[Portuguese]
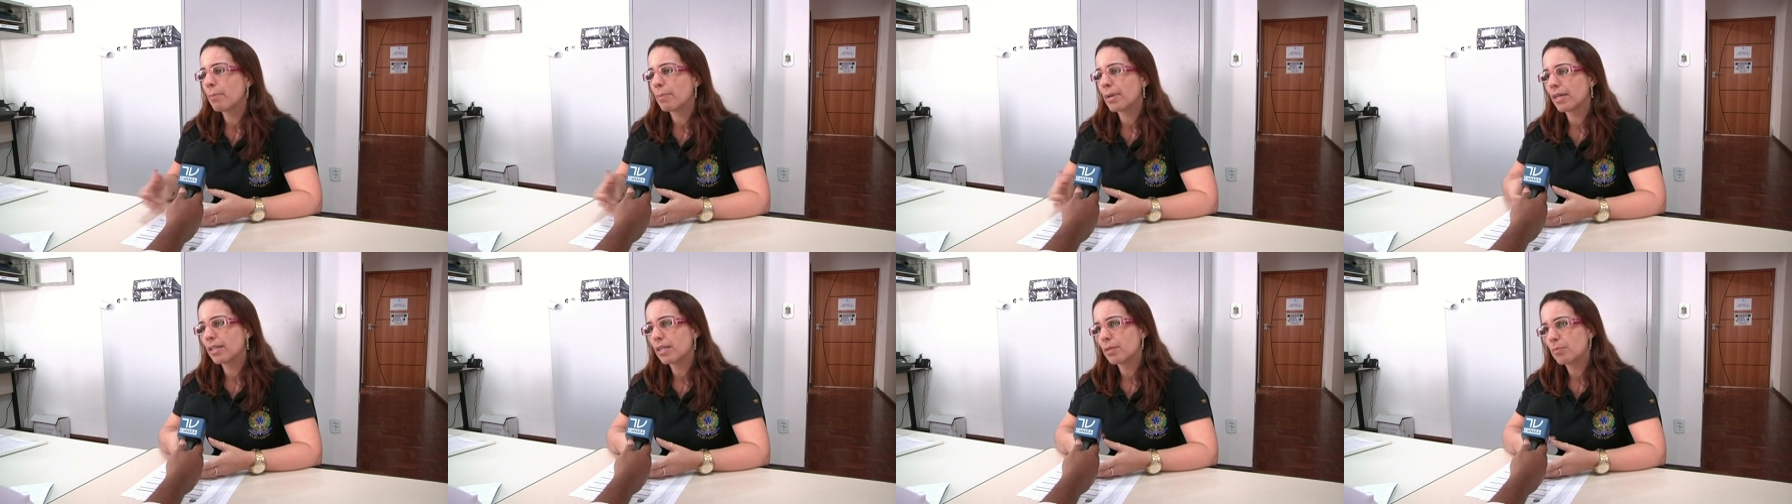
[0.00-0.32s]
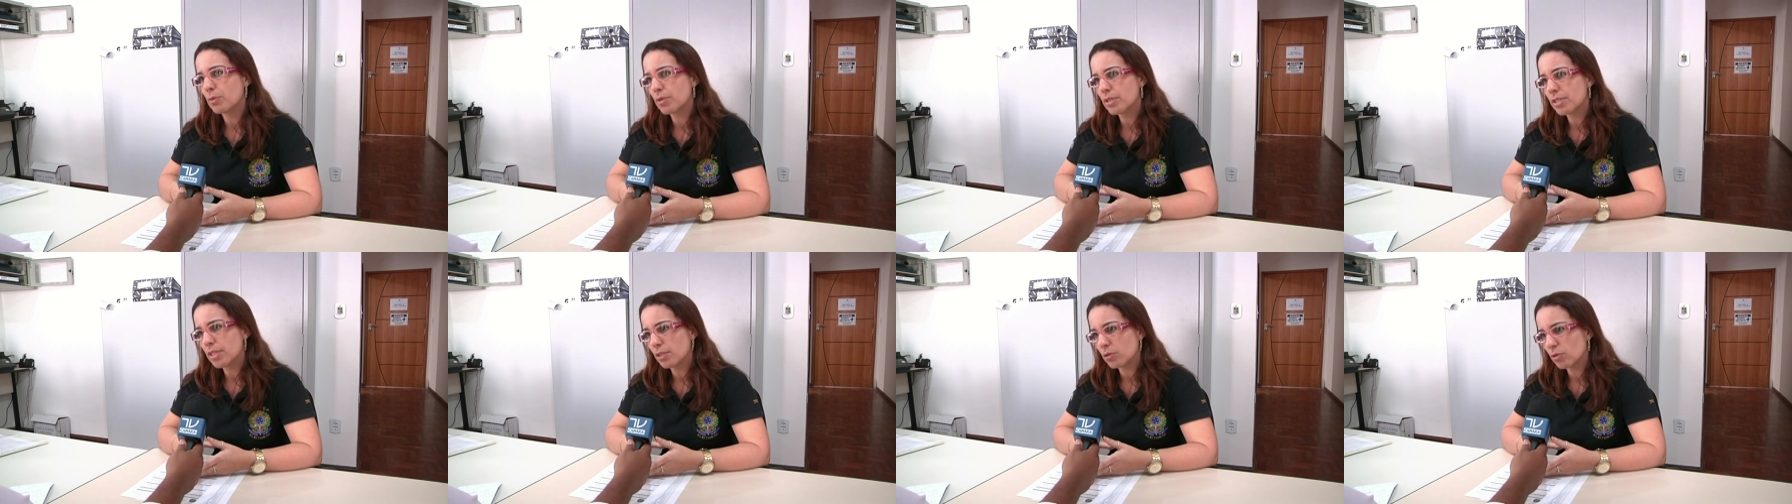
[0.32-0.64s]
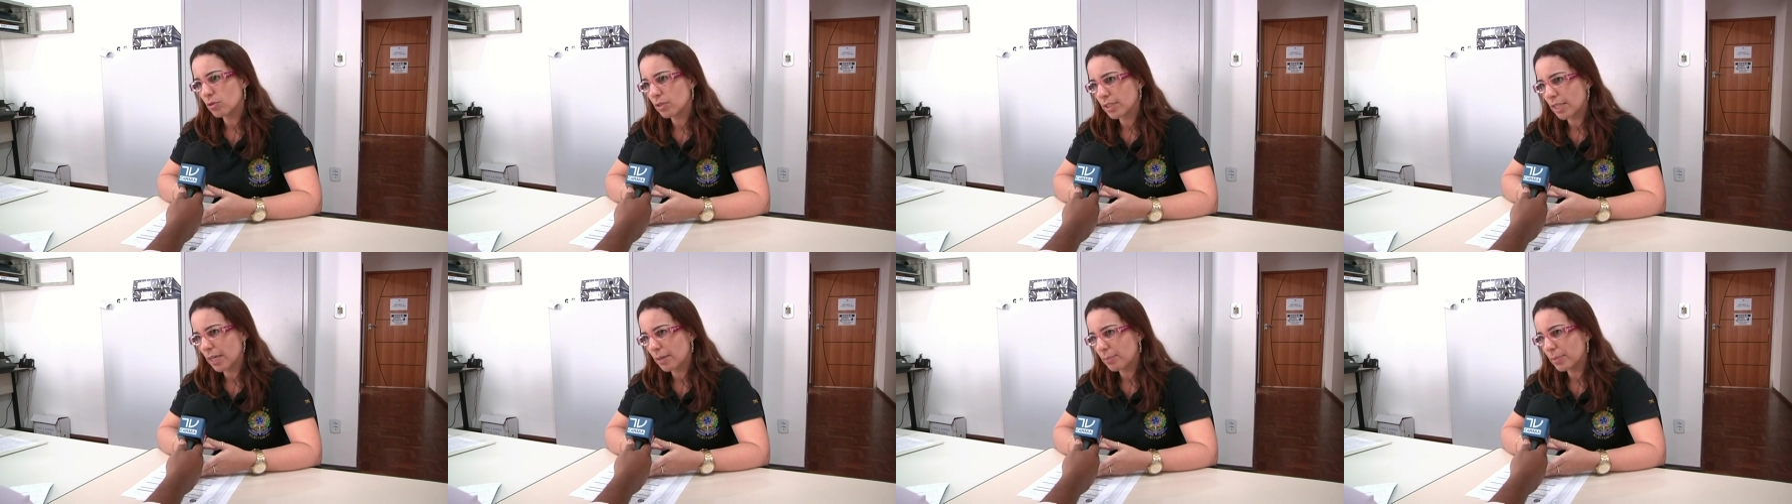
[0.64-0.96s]
Para depois
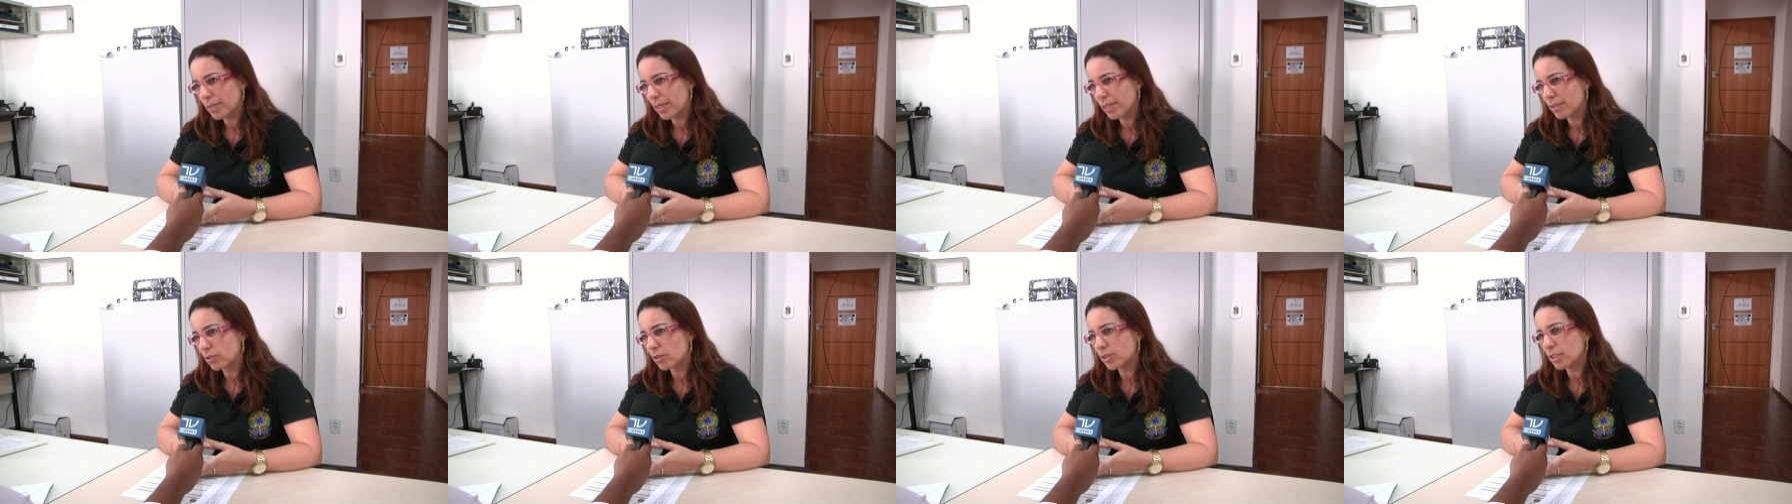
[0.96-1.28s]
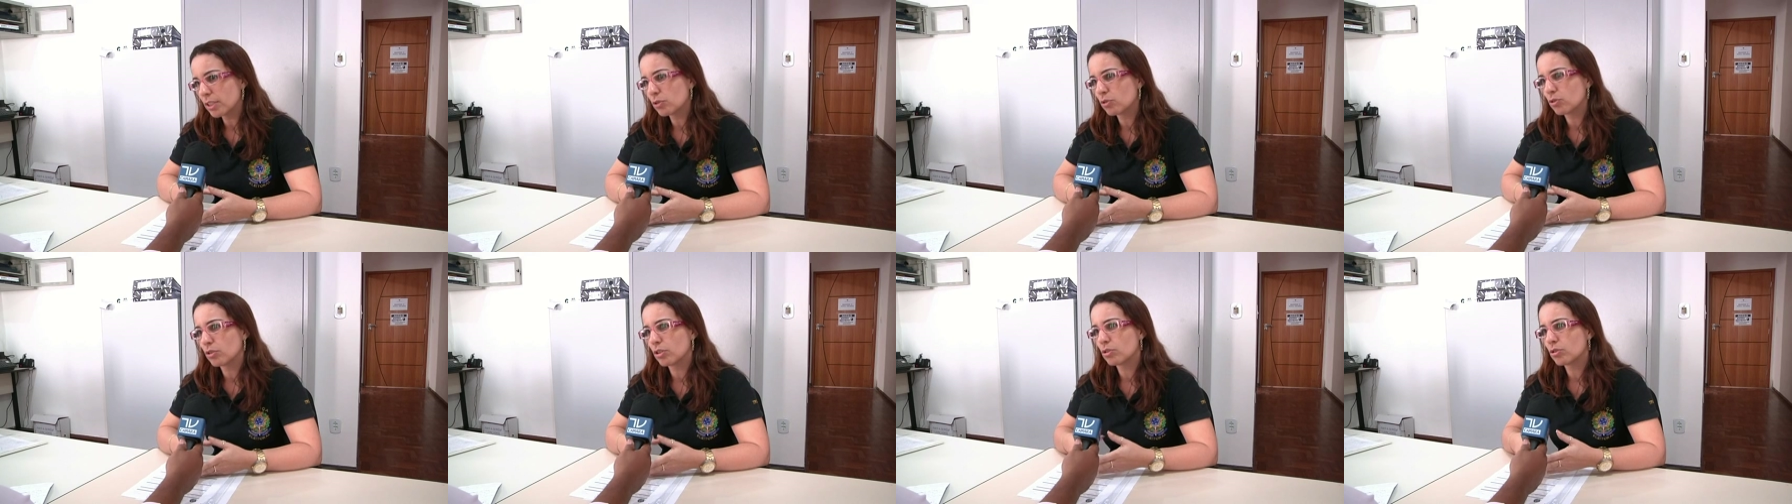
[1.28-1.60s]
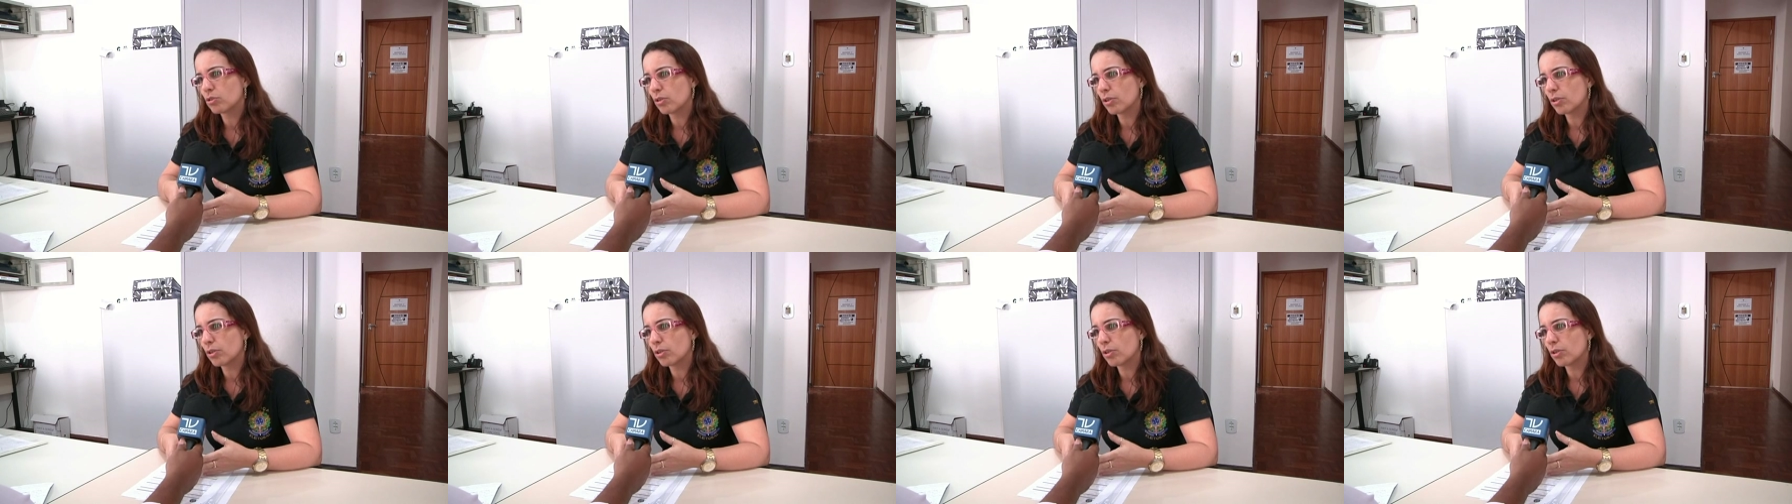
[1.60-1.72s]
retornar para a nossa zona.